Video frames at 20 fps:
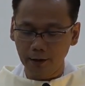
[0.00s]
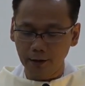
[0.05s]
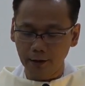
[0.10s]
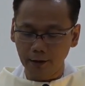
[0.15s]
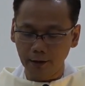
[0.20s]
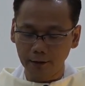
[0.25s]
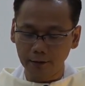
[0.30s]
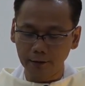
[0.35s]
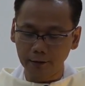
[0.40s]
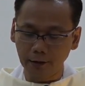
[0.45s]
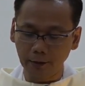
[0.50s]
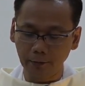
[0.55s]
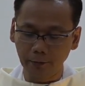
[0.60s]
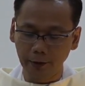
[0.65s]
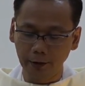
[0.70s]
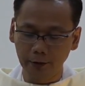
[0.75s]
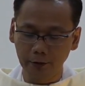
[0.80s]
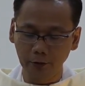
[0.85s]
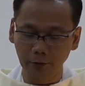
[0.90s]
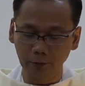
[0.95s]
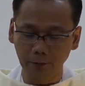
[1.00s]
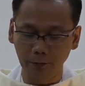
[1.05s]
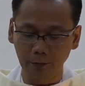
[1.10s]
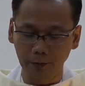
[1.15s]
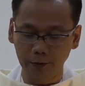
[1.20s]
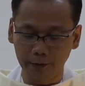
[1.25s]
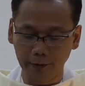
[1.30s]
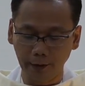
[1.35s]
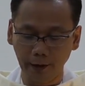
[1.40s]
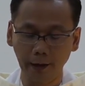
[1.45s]
Ia tetap hidup
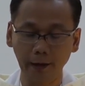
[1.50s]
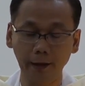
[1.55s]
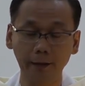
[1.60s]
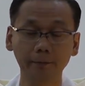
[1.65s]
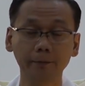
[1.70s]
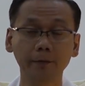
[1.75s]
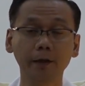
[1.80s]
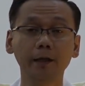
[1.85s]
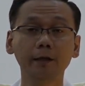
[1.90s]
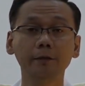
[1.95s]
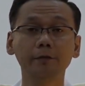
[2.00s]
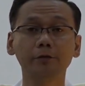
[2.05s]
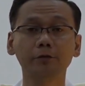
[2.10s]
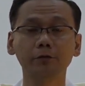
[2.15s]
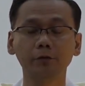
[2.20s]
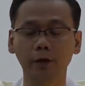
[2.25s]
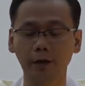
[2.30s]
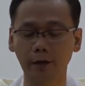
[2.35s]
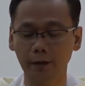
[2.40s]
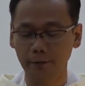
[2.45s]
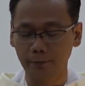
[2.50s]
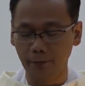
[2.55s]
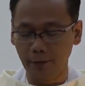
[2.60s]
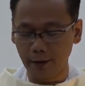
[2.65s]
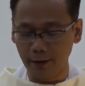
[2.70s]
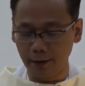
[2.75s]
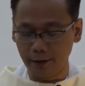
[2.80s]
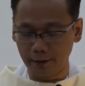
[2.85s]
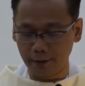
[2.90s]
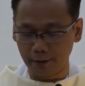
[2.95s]
dalam asuhan
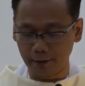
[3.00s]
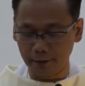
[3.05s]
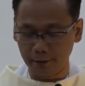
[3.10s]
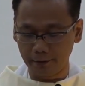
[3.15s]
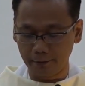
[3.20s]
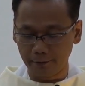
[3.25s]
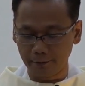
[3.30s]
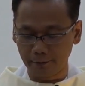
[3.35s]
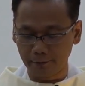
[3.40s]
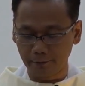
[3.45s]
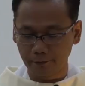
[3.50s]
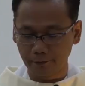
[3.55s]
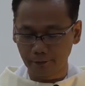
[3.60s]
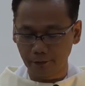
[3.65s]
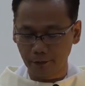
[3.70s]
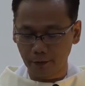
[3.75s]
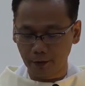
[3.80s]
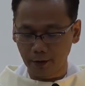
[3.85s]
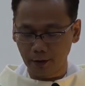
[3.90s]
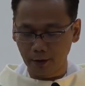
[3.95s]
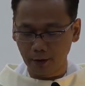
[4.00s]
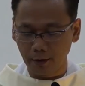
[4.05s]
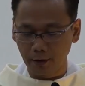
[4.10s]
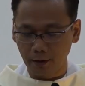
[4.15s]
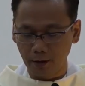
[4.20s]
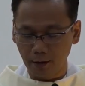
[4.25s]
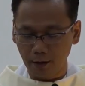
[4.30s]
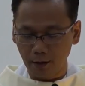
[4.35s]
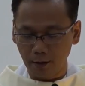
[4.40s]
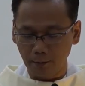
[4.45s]
mereka
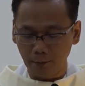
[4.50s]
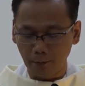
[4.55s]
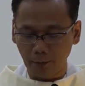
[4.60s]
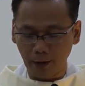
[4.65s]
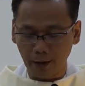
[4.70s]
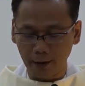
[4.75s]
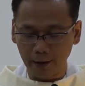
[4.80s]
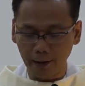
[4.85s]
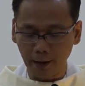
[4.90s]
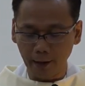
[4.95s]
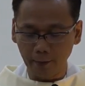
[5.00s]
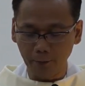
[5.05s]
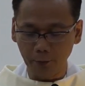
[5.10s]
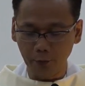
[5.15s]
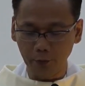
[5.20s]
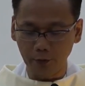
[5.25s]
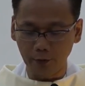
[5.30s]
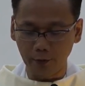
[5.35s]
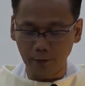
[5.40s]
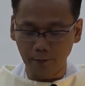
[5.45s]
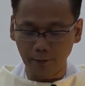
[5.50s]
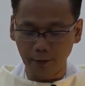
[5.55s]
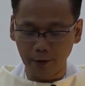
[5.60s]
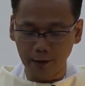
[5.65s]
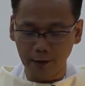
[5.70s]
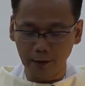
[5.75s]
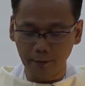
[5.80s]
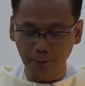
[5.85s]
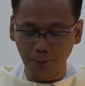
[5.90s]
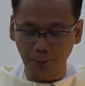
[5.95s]
Maria pun
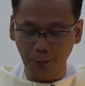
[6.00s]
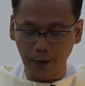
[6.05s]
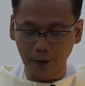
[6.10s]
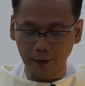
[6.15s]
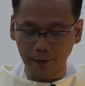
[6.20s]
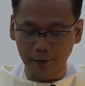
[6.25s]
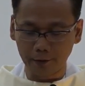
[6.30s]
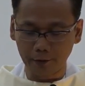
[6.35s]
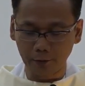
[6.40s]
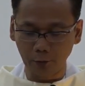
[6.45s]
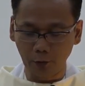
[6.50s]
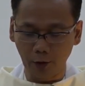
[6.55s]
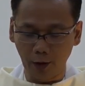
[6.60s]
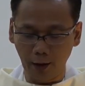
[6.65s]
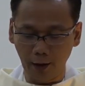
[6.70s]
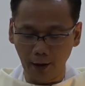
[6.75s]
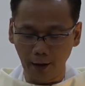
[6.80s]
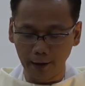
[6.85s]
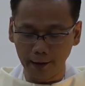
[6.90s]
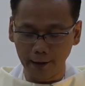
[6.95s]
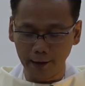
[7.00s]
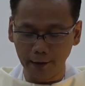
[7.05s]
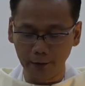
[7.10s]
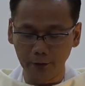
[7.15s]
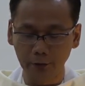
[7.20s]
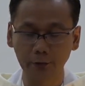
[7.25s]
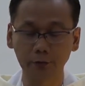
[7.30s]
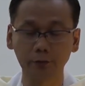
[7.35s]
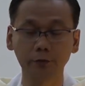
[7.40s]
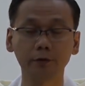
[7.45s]
menyimpan semua hal
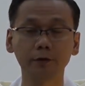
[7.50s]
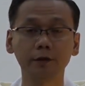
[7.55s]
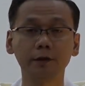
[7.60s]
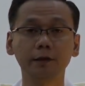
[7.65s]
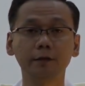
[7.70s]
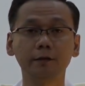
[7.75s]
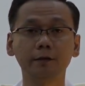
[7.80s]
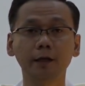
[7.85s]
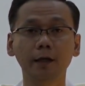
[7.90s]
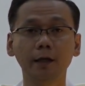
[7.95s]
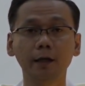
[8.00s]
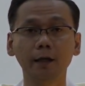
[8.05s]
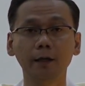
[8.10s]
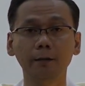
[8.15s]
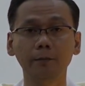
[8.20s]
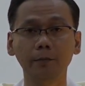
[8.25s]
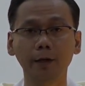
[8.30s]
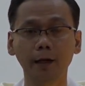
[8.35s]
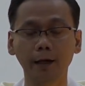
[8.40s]
itu di dalam